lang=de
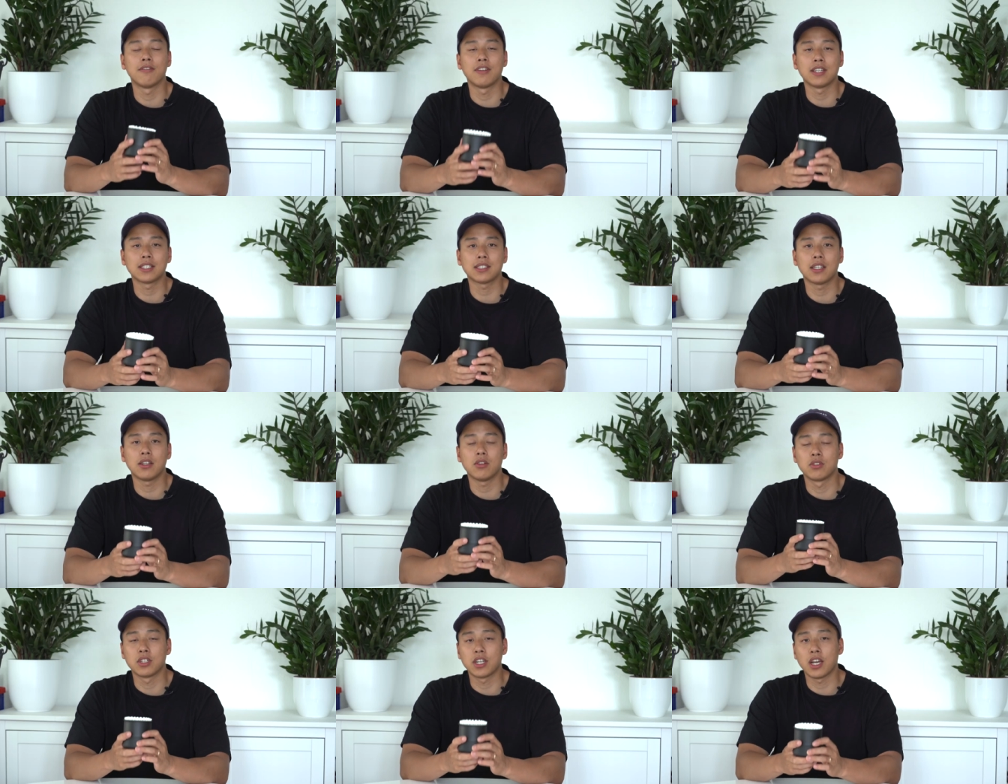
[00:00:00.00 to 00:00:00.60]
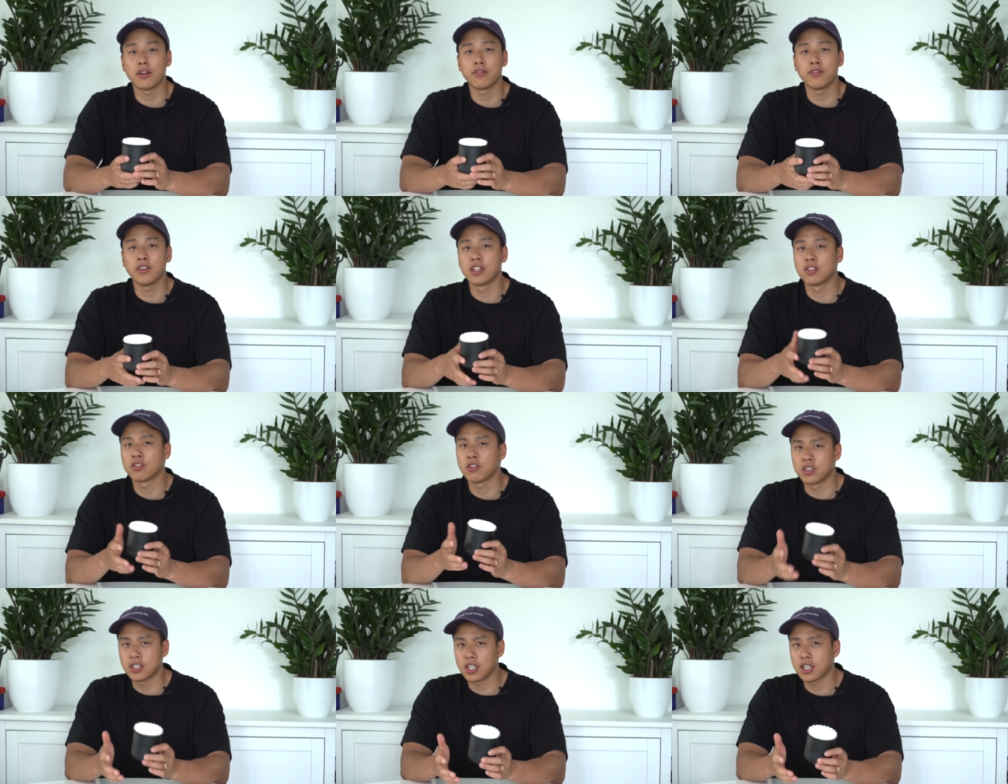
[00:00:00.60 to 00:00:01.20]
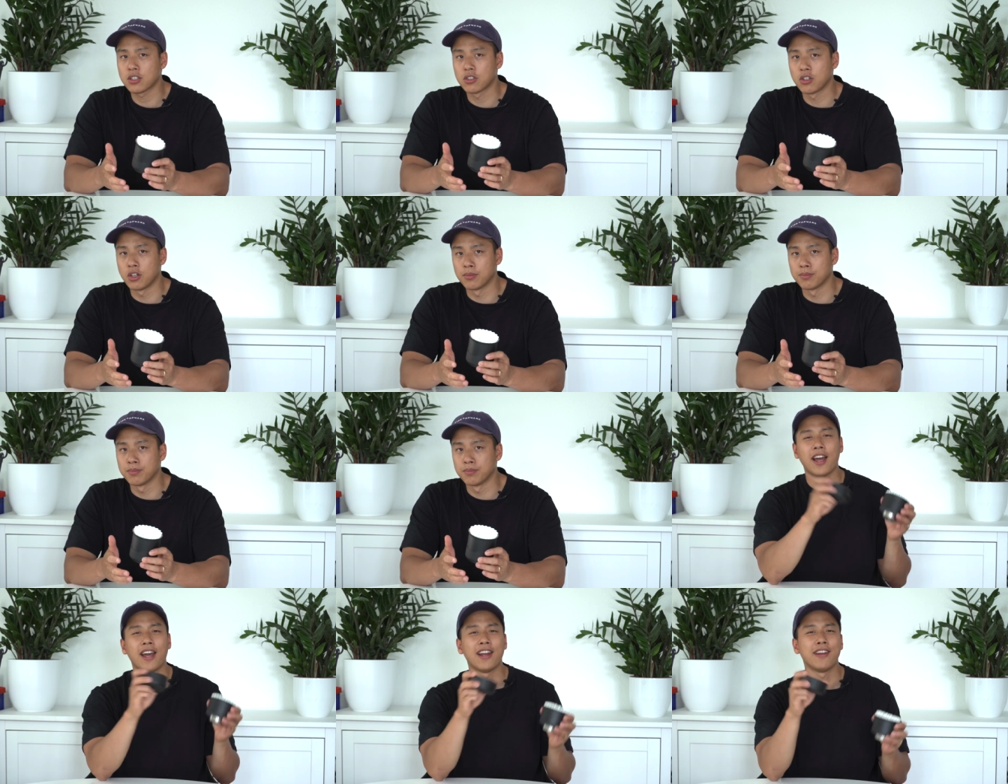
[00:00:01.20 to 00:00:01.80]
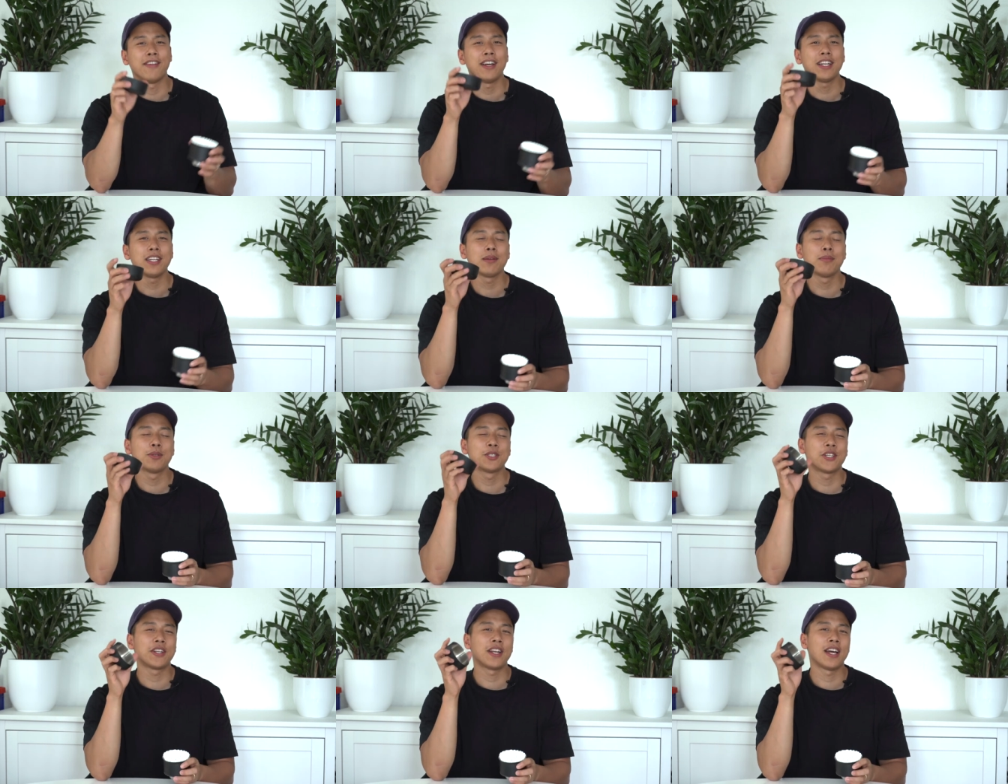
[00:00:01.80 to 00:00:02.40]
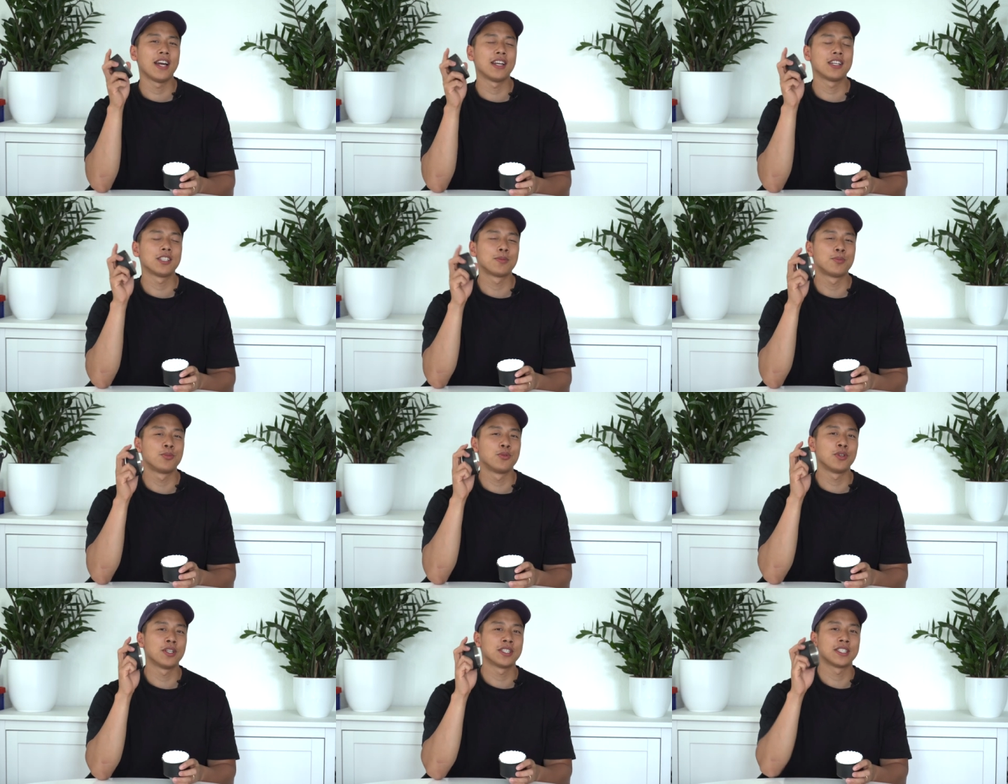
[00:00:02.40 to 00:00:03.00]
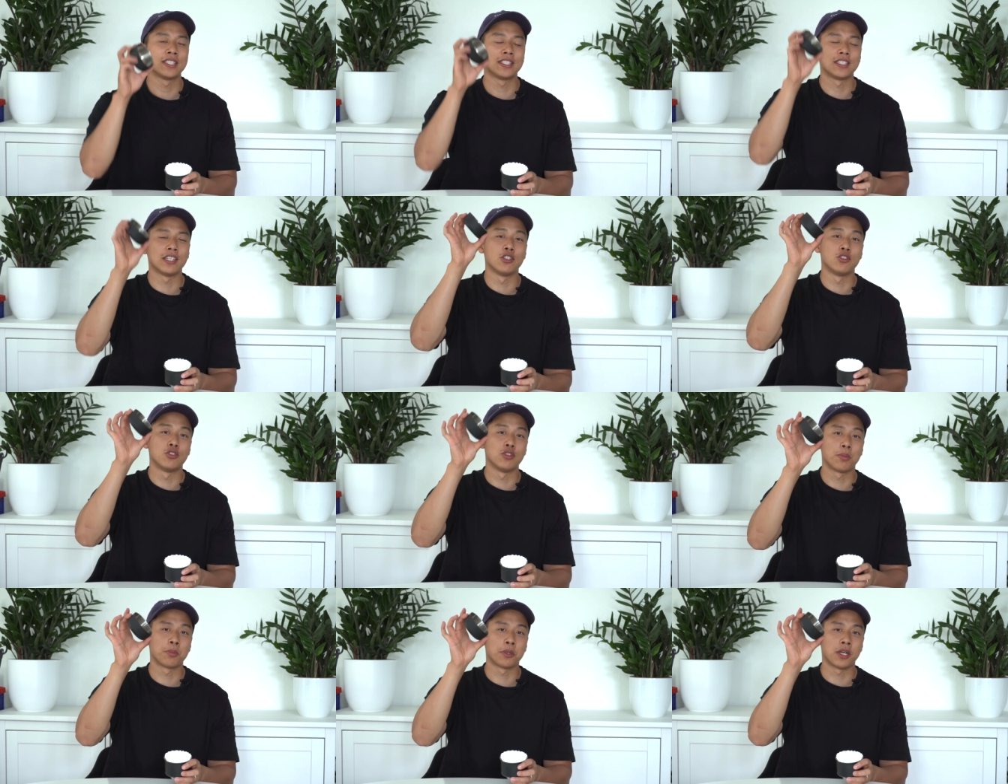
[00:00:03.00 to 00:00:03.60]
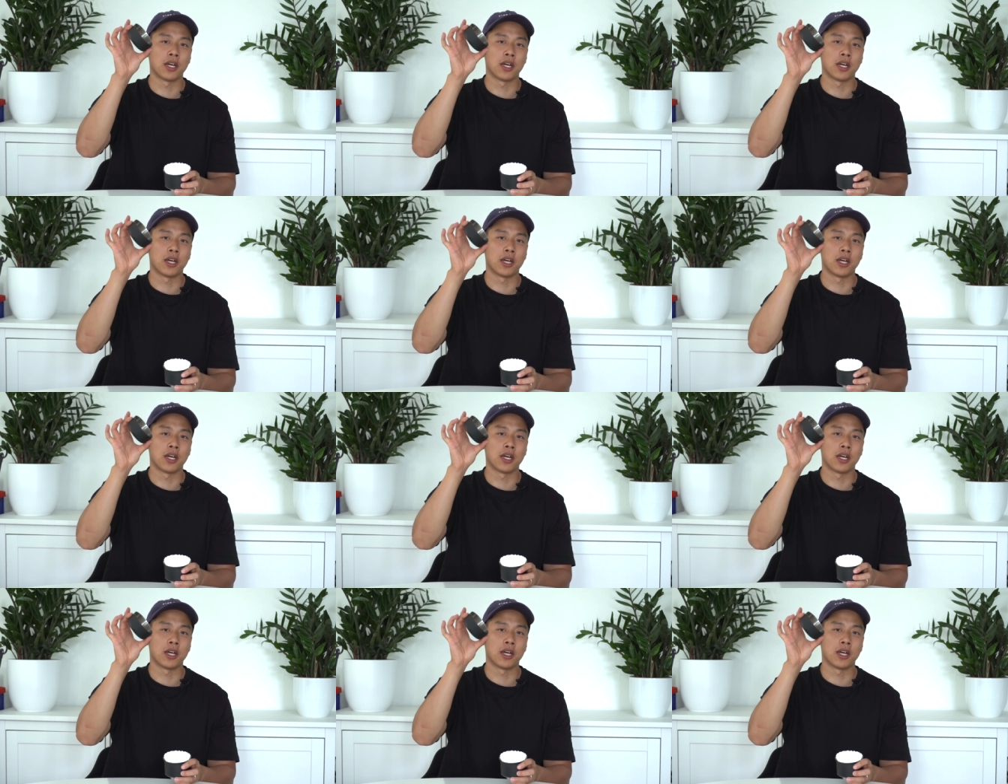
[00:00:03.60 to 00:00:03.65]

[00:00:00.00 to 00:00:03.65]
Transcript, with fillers: Wasser und Kaffee in Kontakt kommen. Eine weitere Besonderheit des Brewers ist der Drip